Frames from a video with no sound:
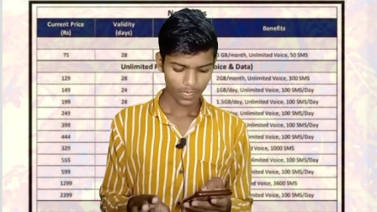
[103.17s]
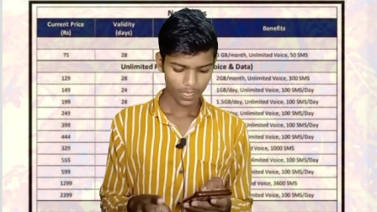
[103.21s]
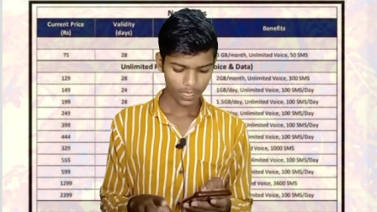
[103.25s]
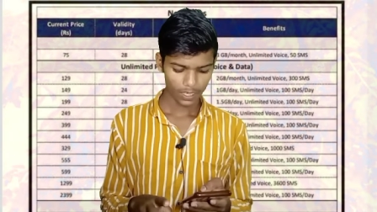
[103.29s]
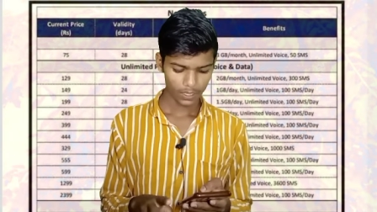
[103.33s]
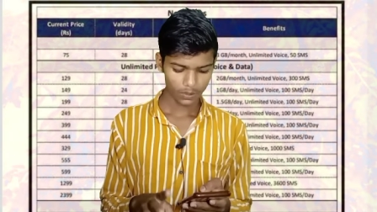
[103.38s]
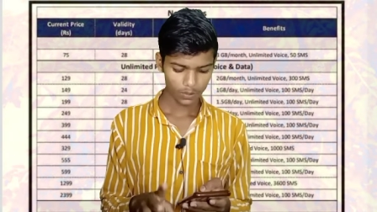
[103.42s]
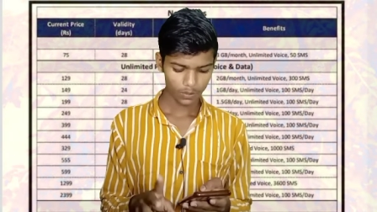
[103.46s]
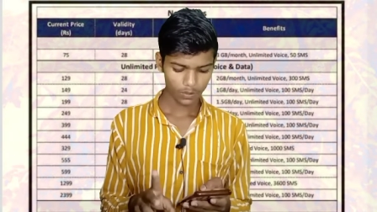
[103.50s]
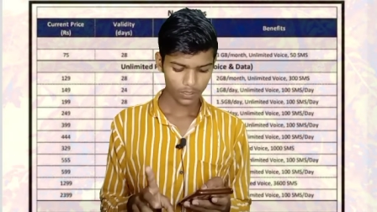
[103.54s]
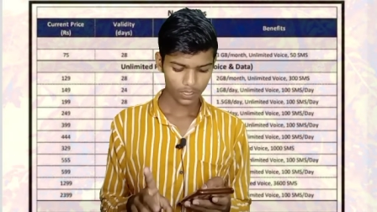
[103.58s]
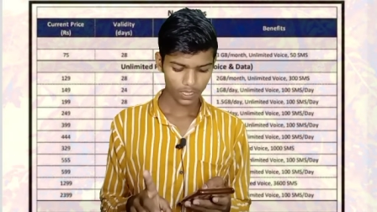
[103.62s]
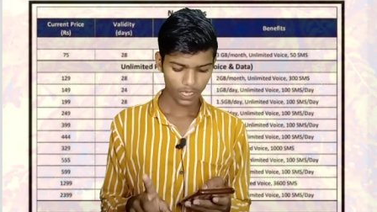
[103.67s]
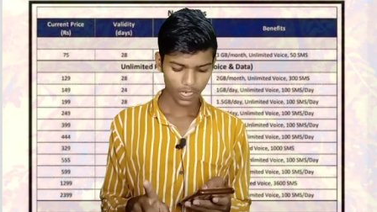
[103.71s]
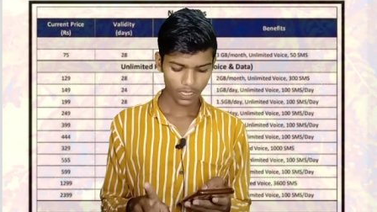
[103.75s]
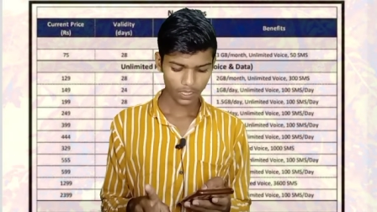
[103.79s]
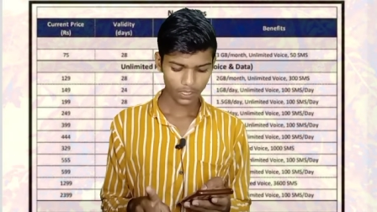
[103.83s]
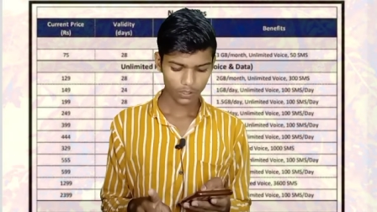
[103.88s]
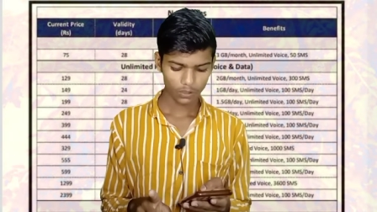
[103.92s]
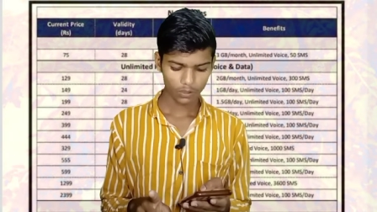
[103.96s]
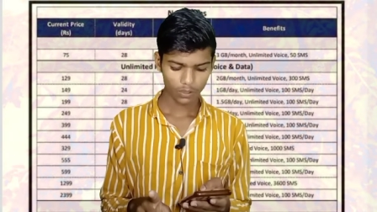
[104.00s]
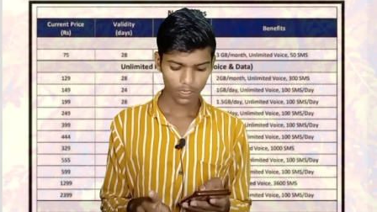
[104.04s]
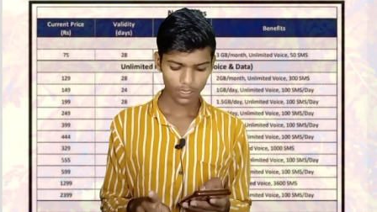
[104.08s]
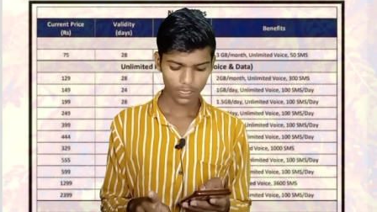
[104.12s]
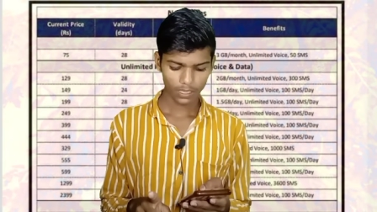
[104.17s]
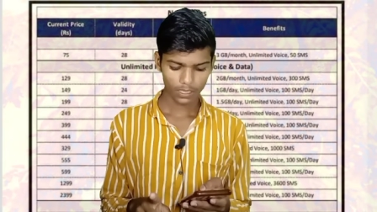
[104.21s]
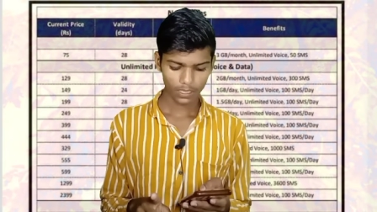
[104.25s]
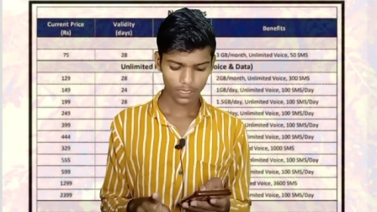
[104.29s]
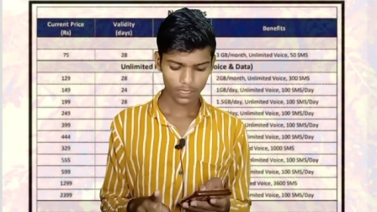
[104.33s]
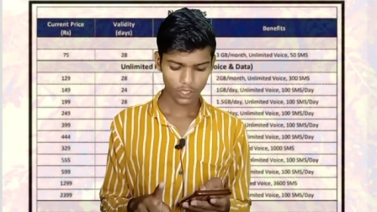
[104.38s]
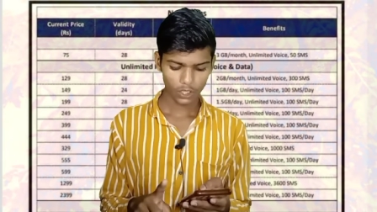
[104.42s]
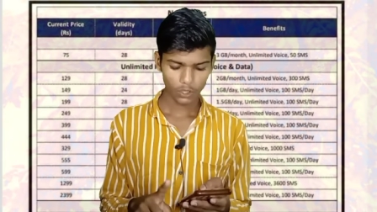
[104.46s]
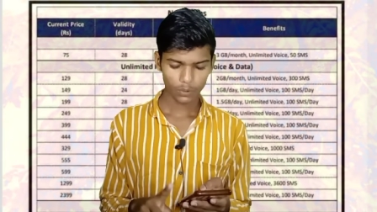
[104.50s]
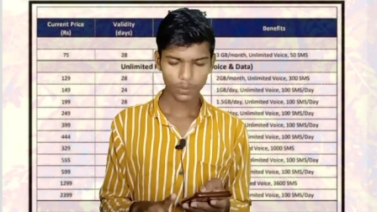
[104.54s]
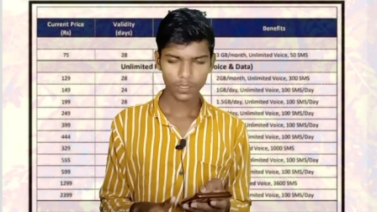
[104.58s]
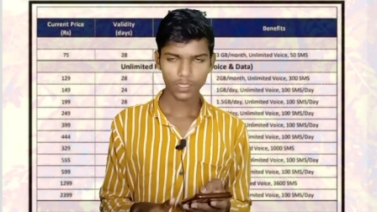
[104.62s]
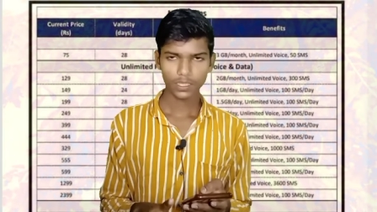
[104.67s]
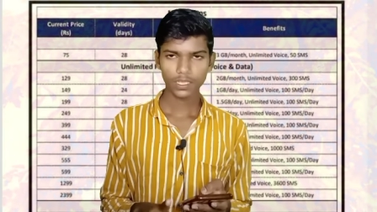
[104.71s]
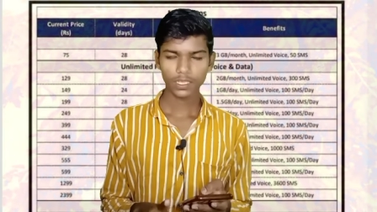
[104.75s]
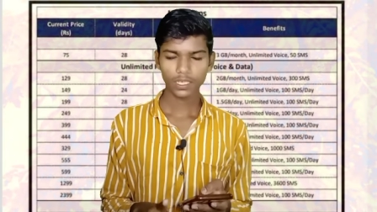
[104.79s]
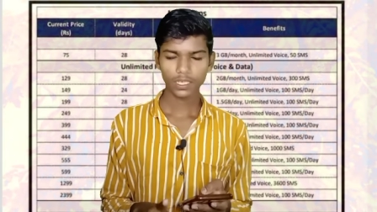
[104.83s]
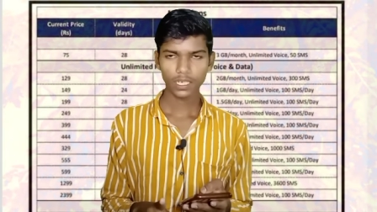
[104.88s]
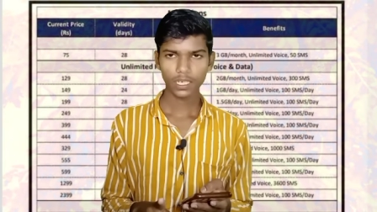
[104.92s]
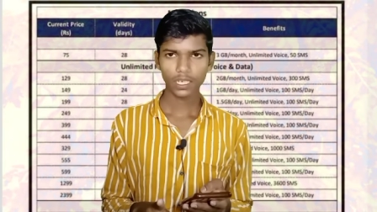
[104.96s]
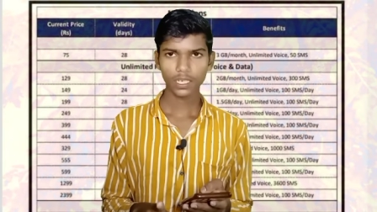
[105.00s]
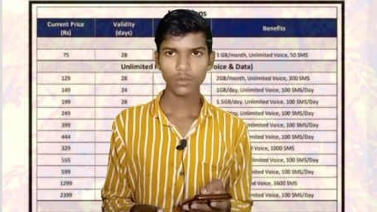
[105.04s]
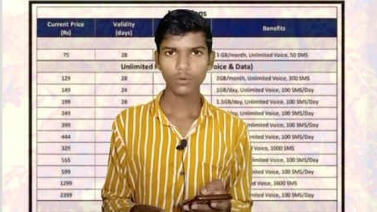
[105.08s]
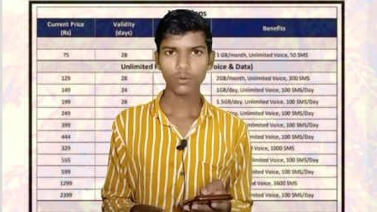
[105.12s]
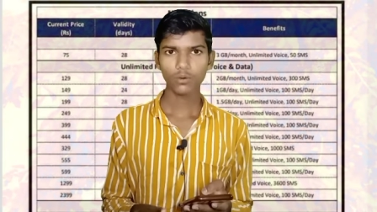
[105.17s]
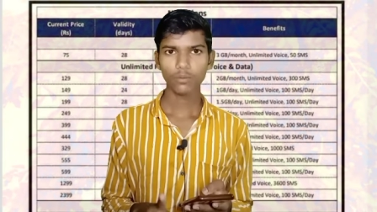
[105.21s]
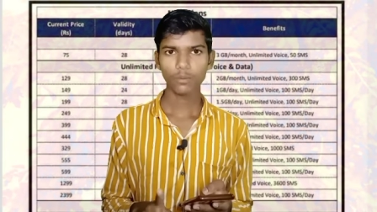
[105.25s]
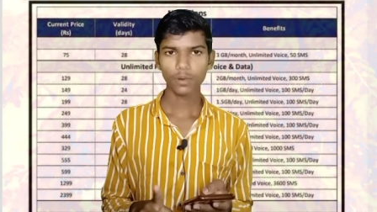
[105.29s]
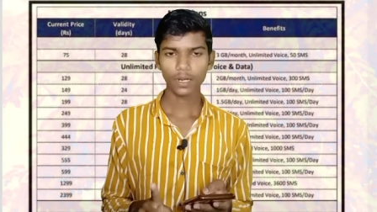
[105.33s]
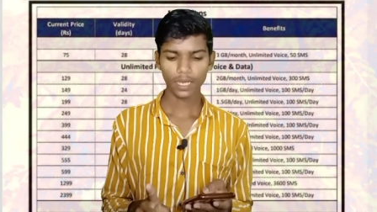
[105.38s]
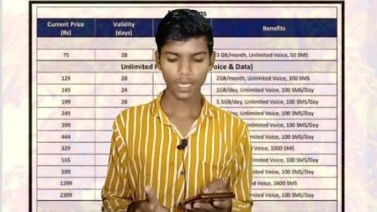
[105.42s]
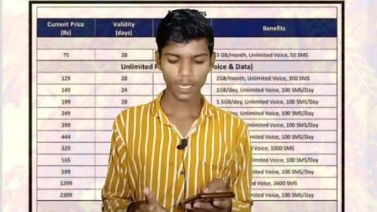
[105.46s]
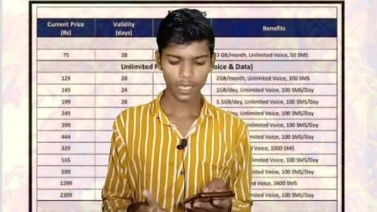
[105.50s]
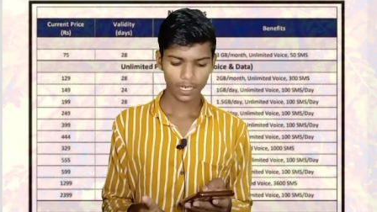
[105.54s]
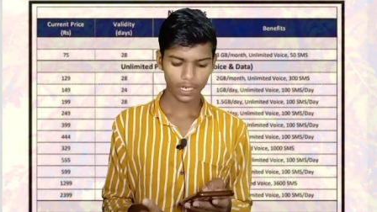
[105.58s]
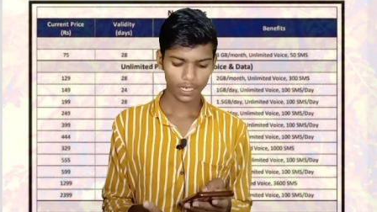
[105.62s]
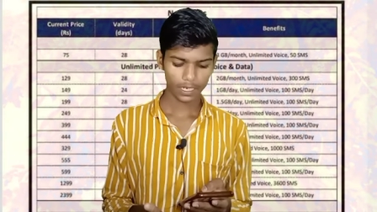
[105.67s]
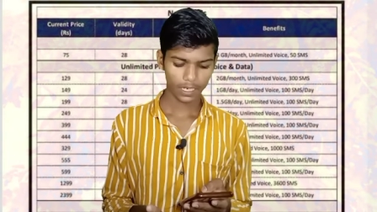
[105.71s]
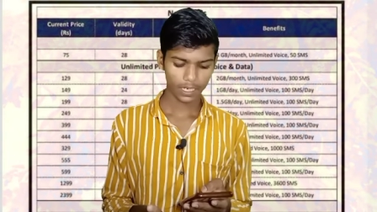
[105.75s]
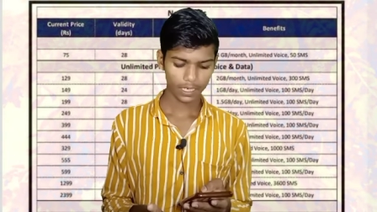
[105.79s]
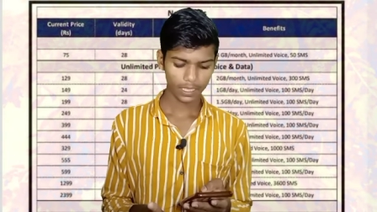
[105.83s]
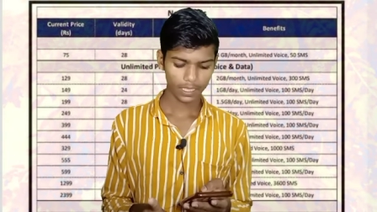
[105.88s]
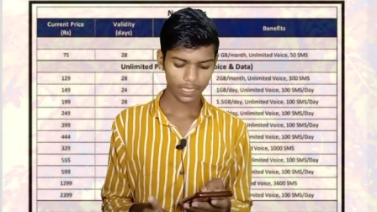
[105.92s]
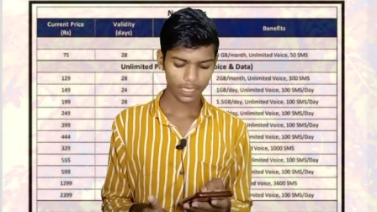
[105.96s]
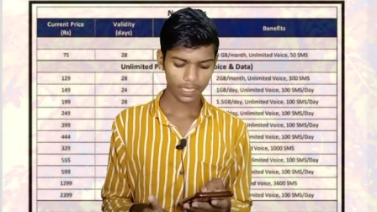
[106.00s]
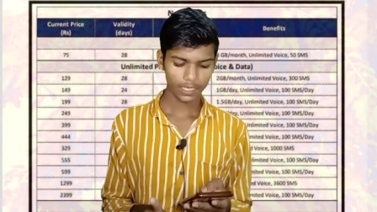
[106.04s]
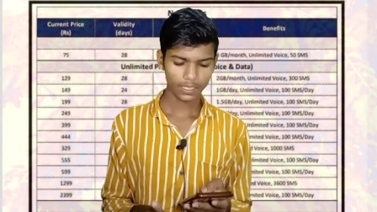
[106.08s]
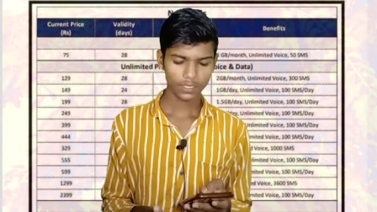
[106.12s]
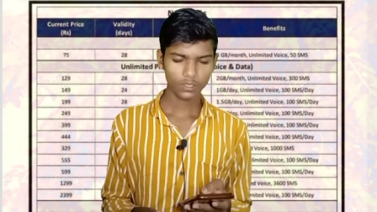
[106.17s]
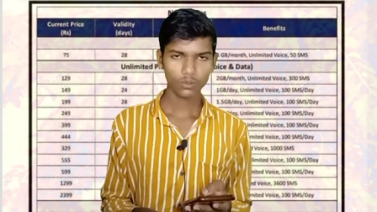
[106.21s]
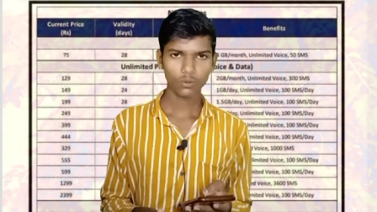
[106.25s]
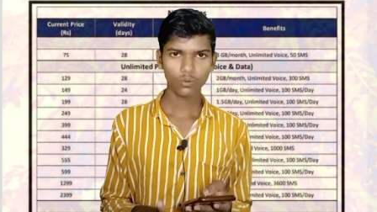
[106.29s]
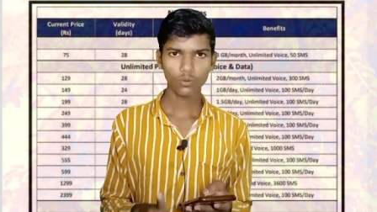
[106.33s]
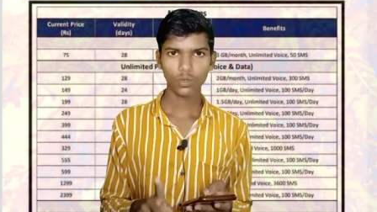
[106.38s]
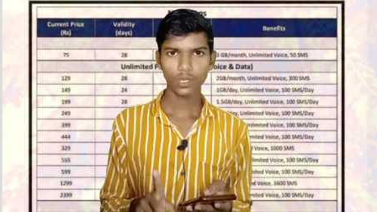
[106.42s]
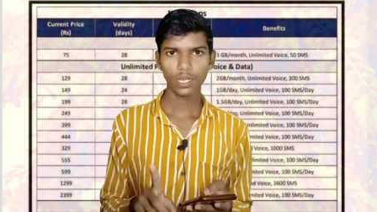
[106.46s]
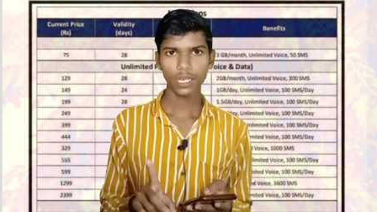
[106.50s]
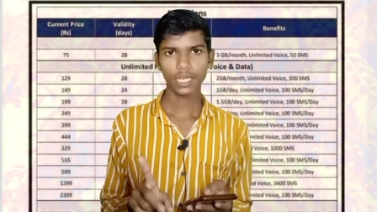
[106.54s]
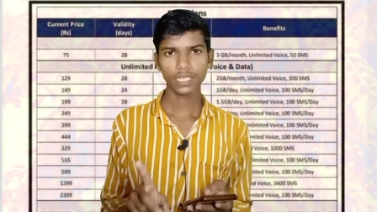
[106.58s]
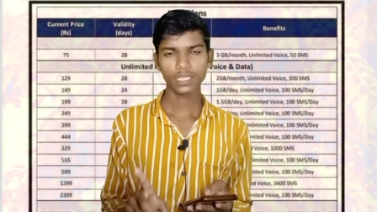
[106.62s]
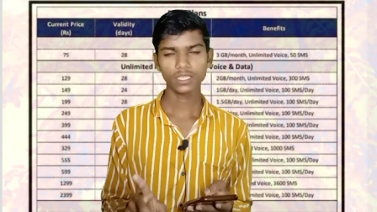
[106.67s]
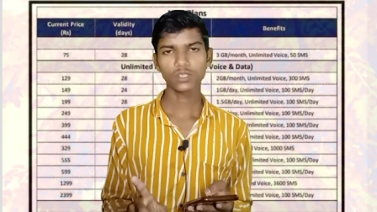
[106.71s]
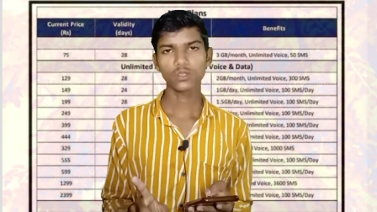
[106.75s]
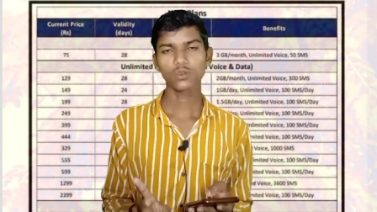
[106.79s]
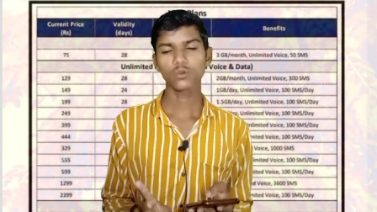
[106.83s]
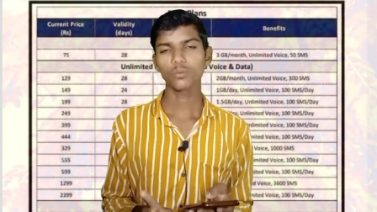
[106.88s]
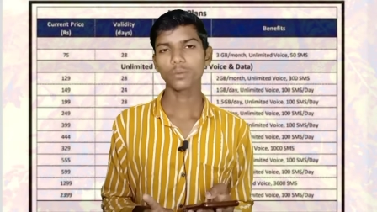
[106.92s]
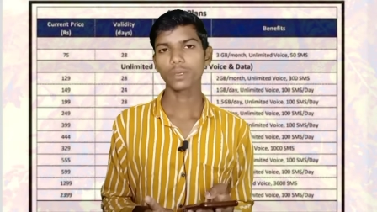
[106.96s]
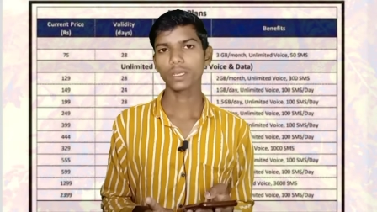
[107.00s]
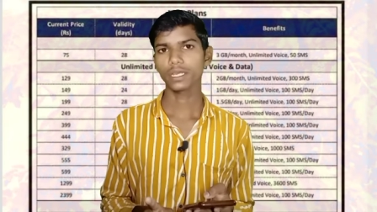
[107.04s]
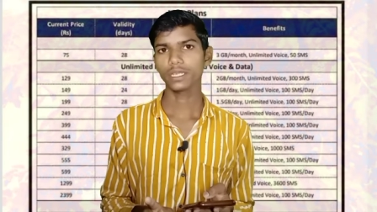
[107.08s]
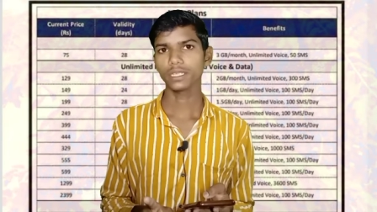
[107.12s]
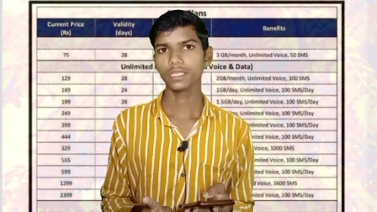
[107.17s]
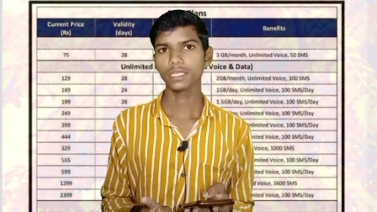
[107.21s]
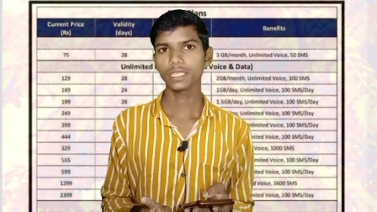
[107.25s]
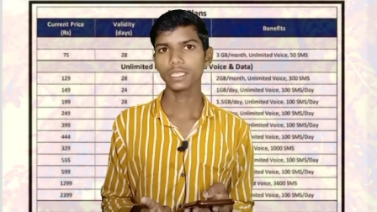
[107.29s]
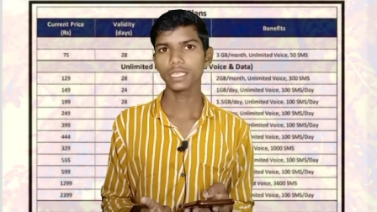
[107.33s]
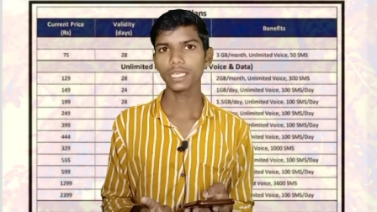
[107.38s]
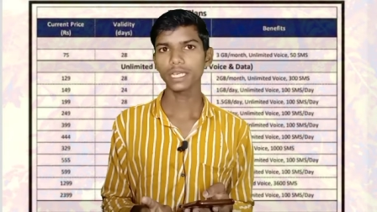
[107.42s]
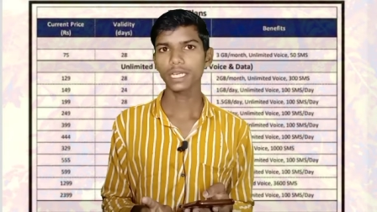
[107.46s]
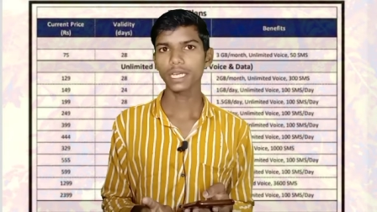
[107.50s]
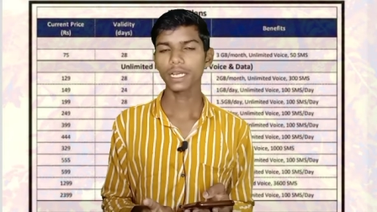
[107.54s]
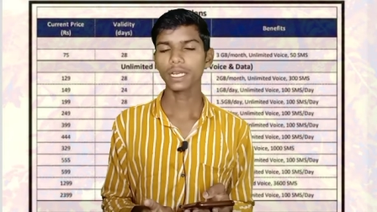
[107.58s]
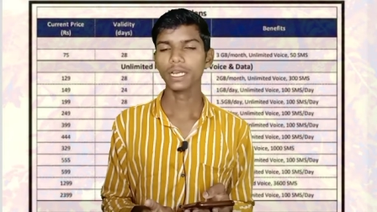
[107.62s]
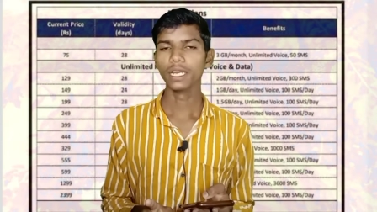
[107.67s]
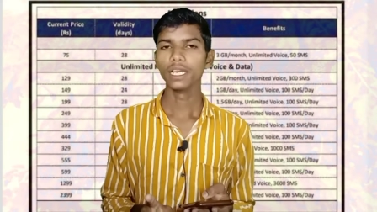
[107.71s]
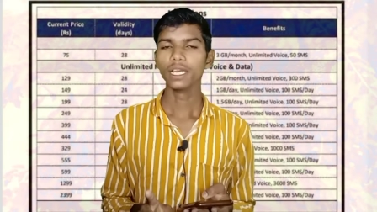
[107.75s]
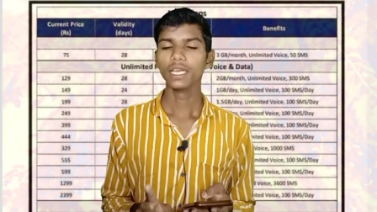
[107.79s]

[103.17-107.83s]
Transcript: एक सौ उनचास का जो आता था चौबीस दिन के लिए वो बढ़ाकर कर दिया एक सौ उन्यासी रुपये ठीक है